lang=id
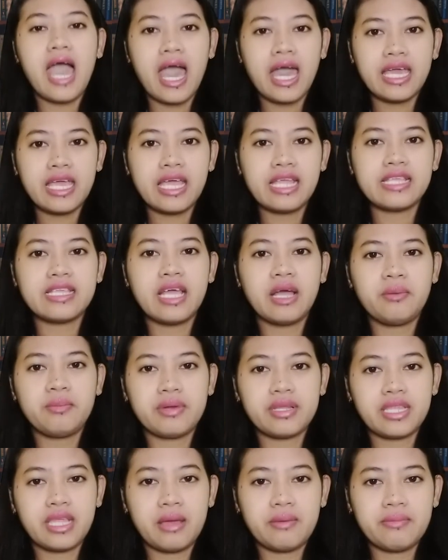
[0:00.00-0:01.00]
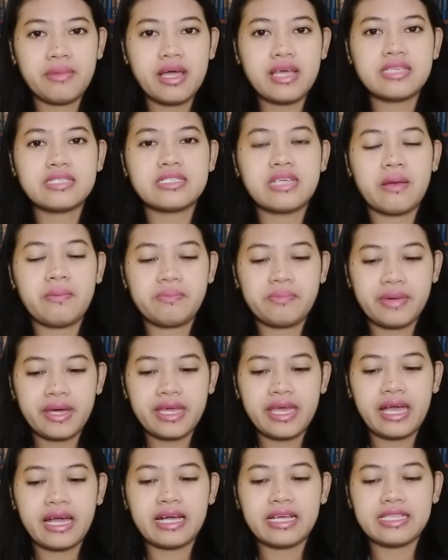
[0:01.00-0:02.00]
ayat yang pertama
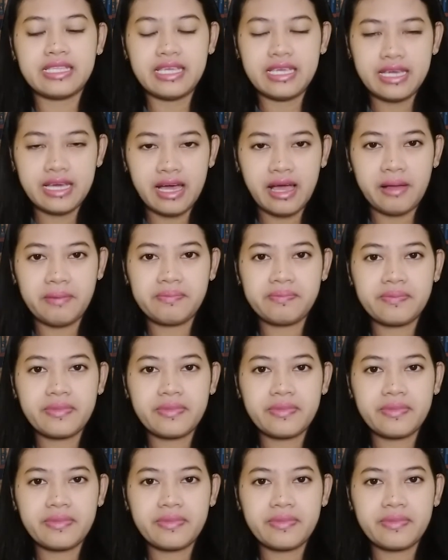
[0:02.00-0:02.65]
sampai yang ketiga.